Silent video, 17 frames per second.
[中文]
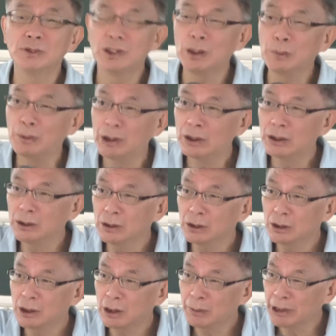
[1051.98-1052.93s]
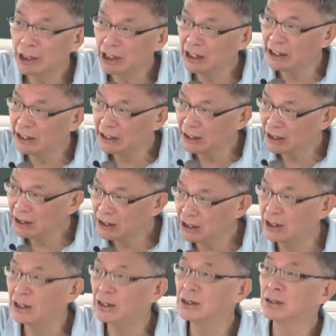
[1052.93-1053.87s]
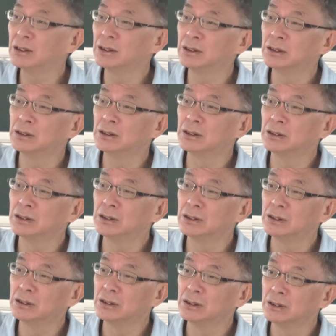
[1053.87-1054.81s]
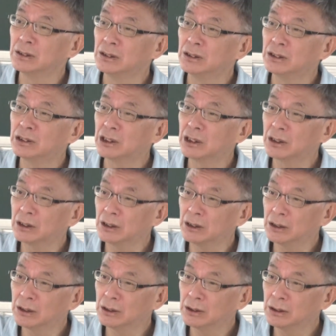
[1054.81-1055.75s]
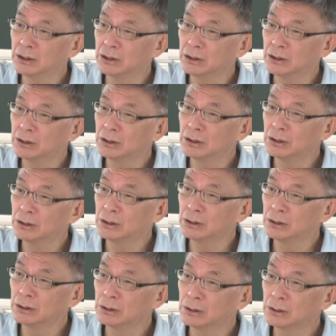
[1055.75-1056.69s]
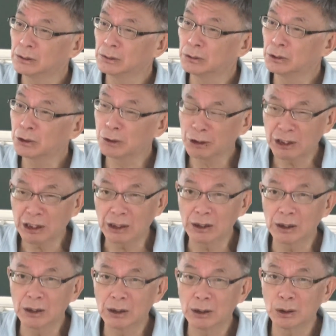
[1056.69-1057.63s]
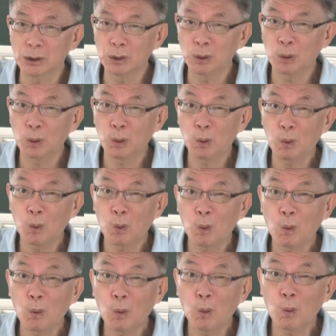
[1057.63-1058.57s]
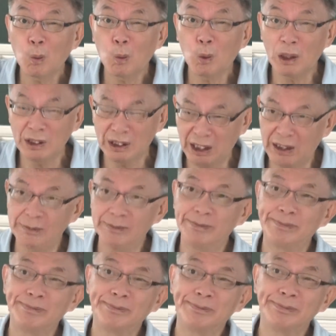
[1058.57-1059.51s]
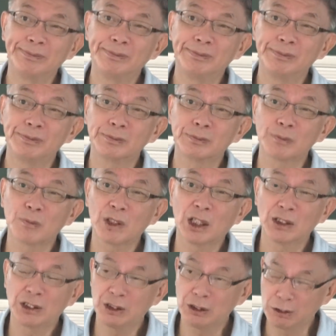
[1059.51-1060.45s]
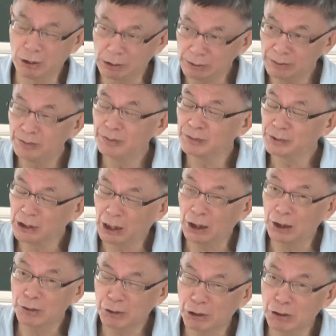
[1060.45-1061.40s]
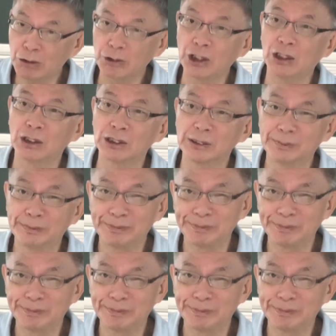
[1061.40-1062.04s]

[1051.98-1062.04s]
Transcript: 你们可不可以理解这个我所讲的观念？其中啊最重要的